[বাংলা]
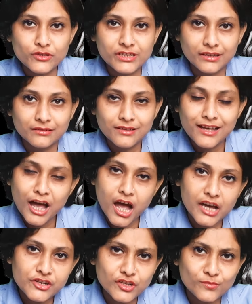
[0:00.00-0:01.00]
নিয়ে
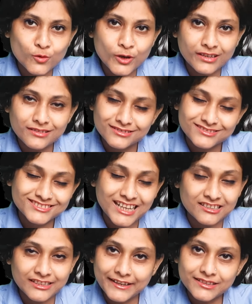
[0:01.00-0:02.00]
হাসি মুখে তার
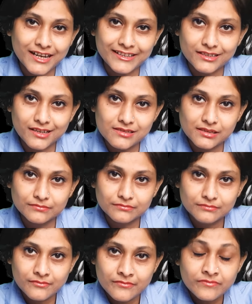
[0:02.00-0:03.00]
দিকে তাকিয়ে আছে
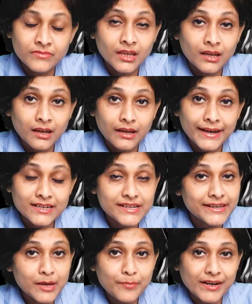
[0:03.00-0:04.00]
এটি
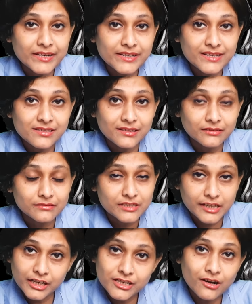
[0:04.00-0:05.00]
কে পাঠিয়েছে
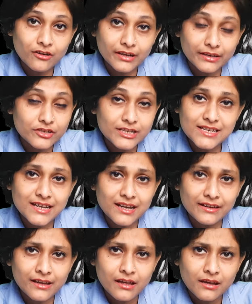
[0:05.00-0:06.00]
জিজ্ঞাসা করায় সে
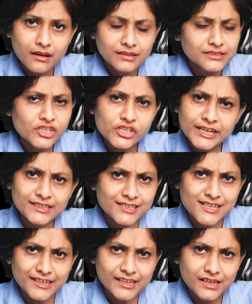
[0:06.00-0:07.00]
জানায় যে সে তা
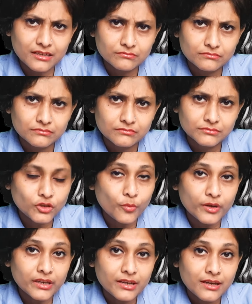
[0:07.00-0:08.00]
জানে না
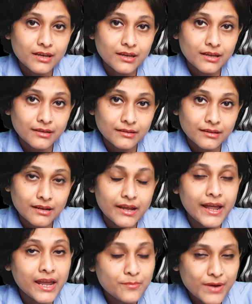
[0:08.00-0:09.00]
তবে
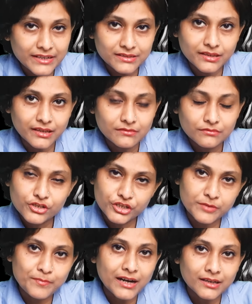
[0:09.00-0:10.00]
এই বাড়িতেই সেটি
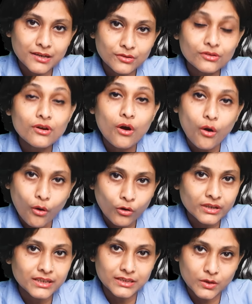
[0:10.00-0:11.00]
পাঠানোর
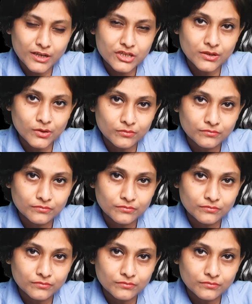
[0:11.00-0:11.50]
অর্ডার দেওয়া ছিল